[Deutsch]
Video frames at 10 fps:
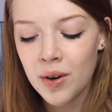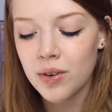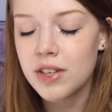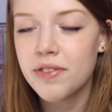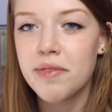
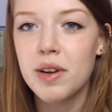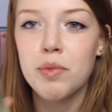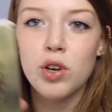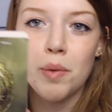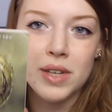Und die
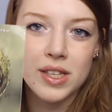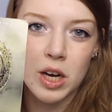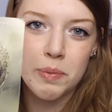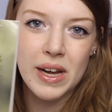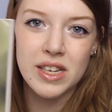Verfilmung kommt jetzt
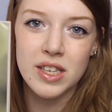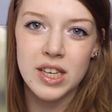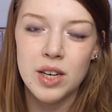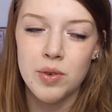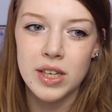auch bald ins
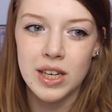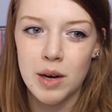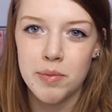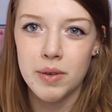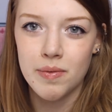Kino. Ich
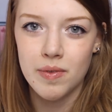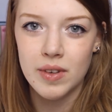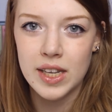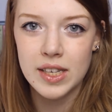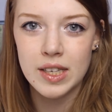glaube im
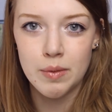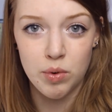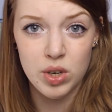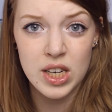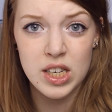nächsten
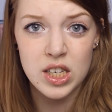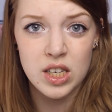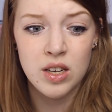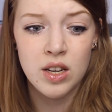Monat.